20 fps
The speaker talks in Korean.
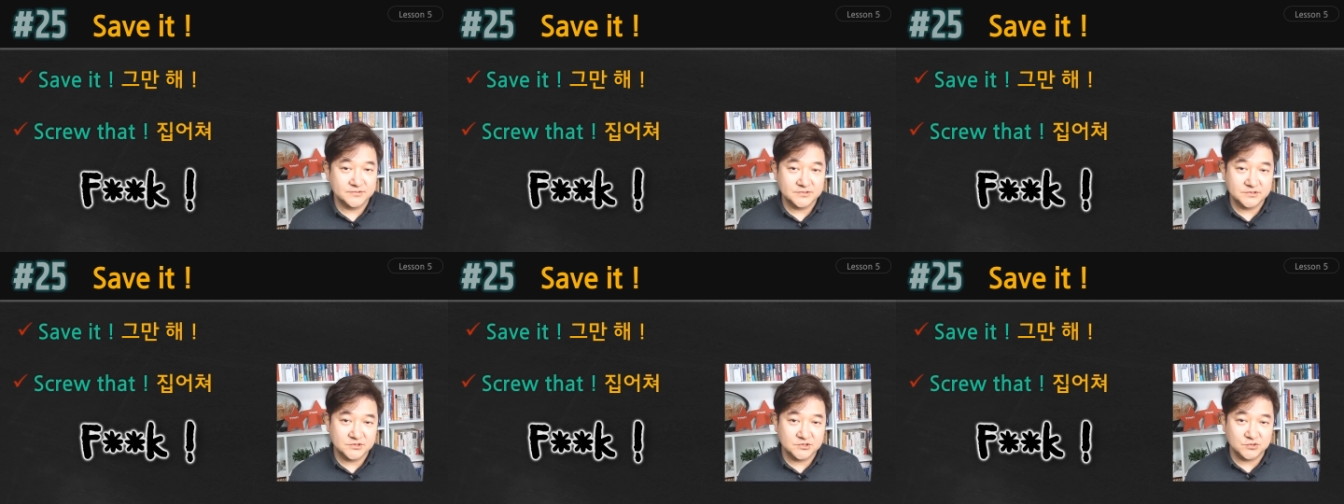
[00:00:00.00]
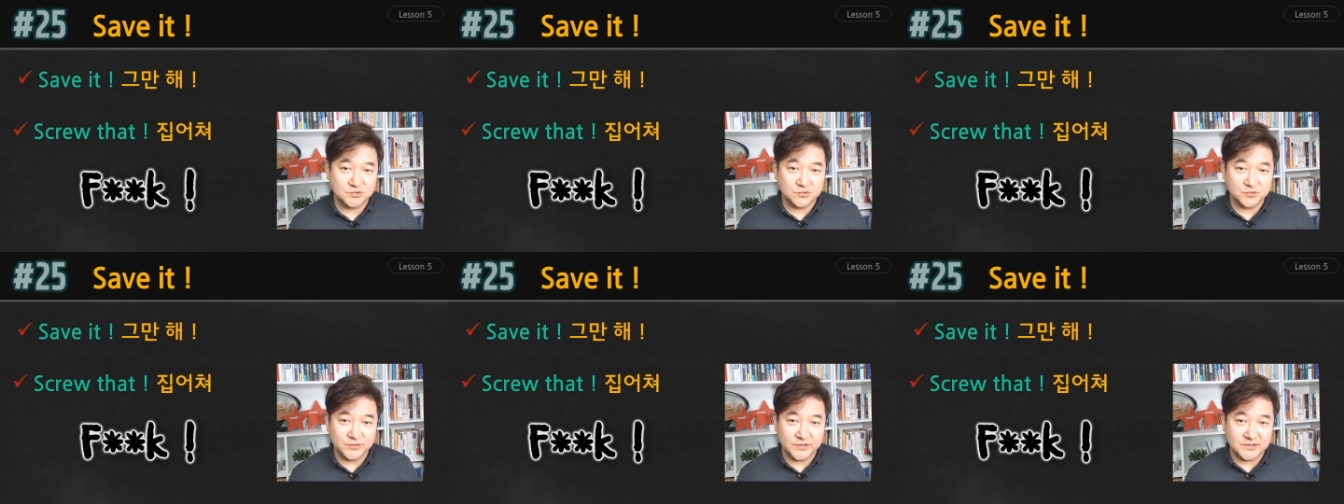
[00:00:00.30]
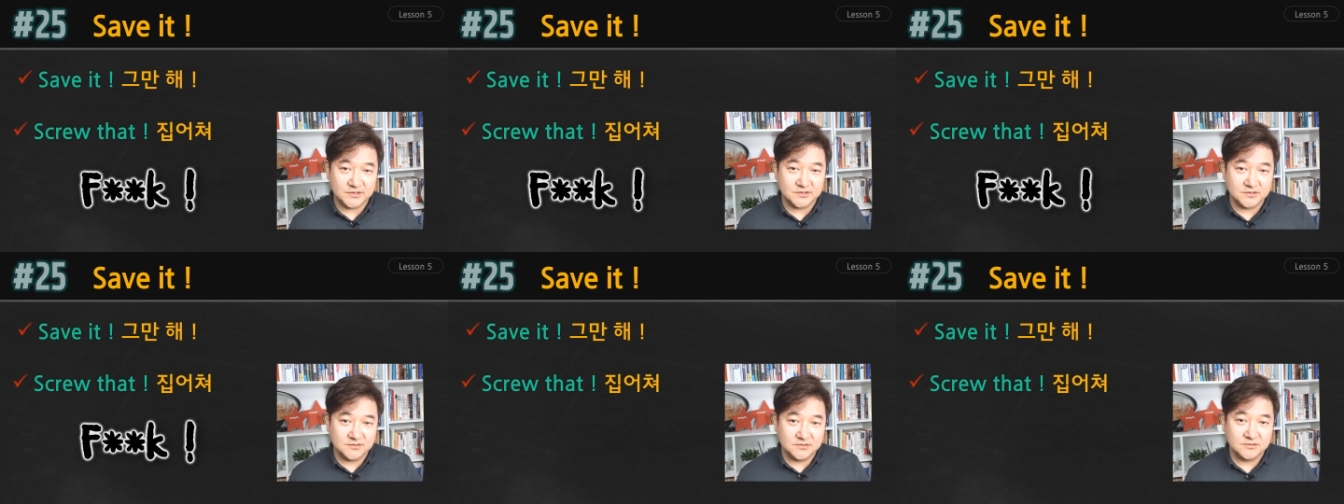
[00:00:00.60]
Screw
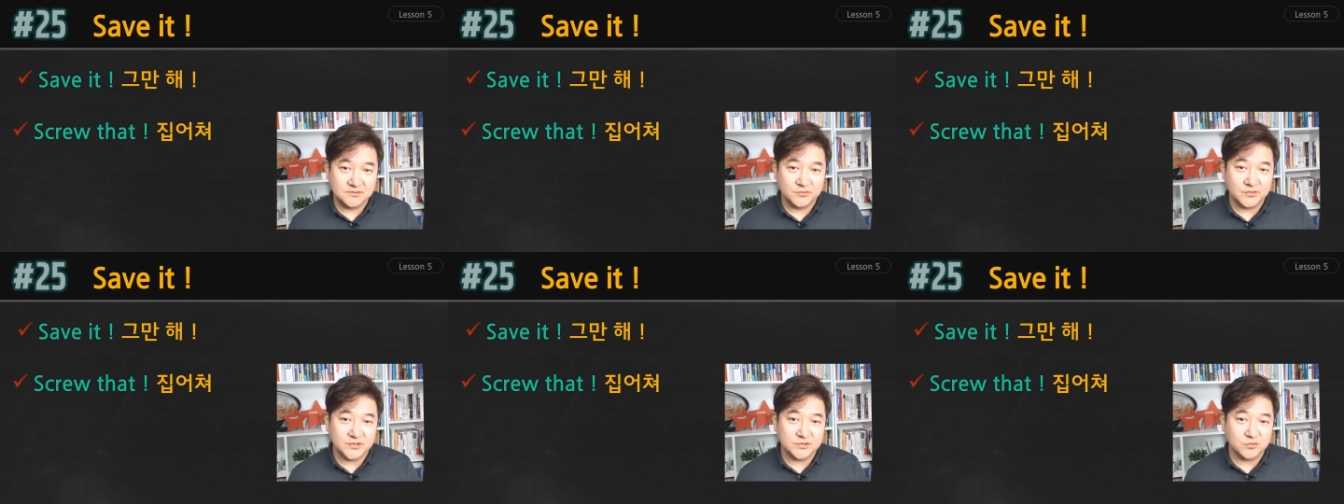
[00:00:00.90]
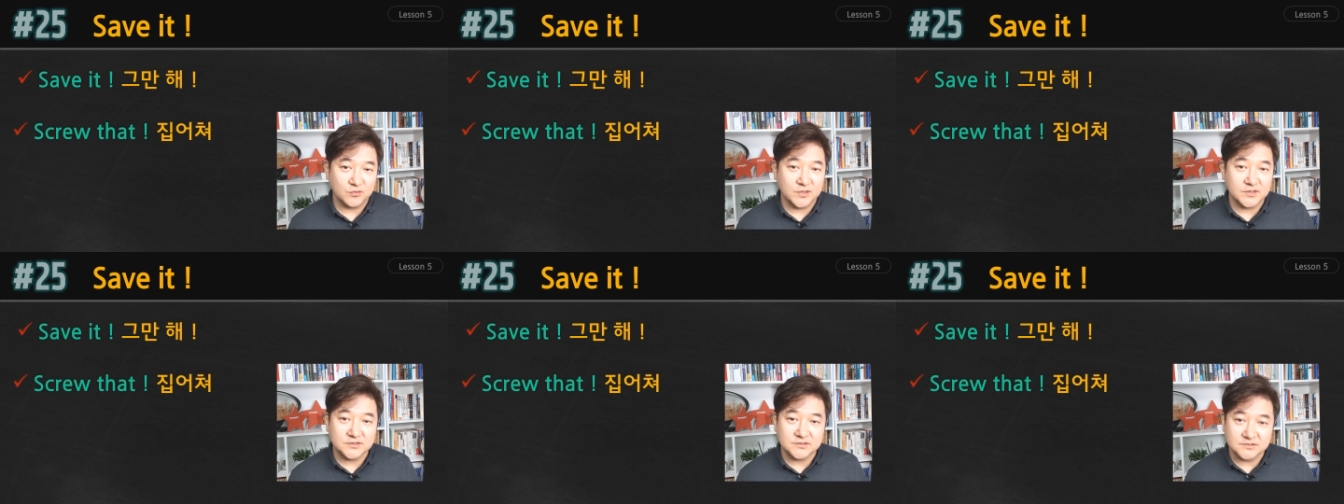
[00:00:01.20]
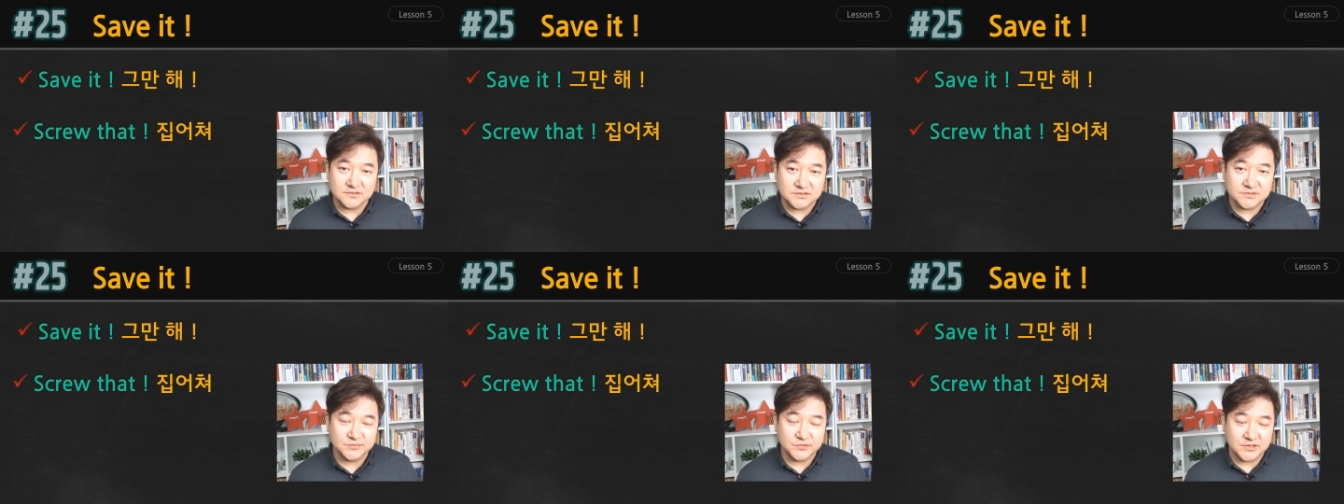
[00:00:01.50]
it과 똑같은
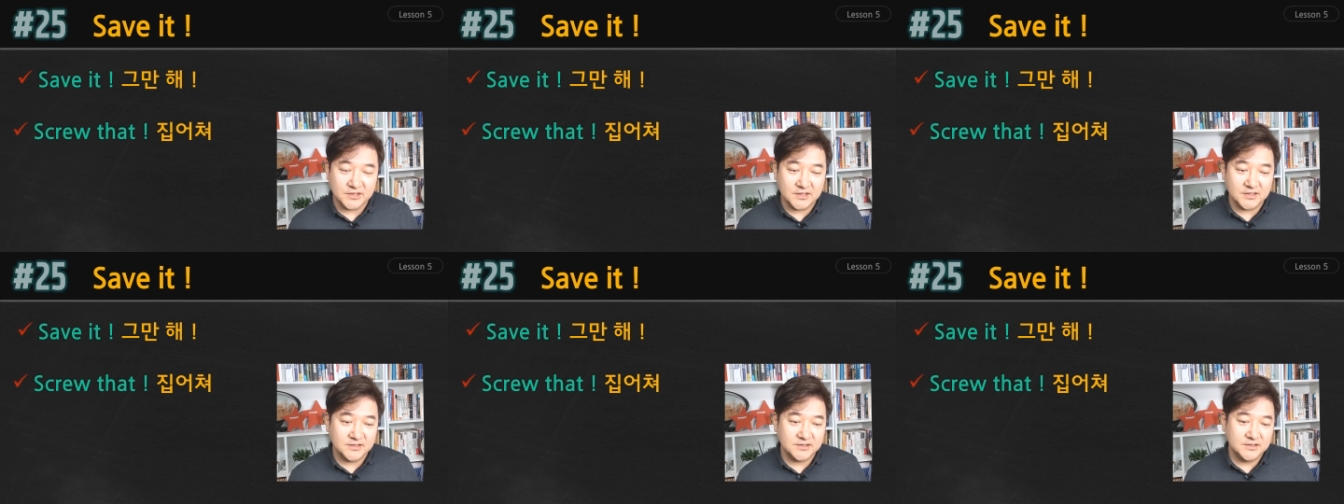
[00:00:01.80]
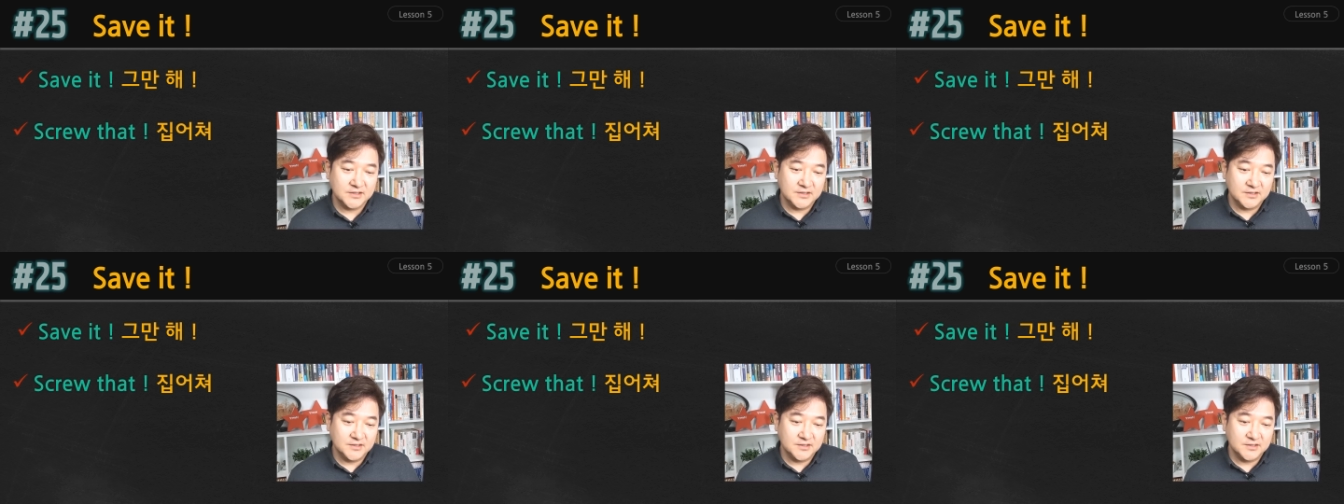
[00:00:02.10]
뜻입니다.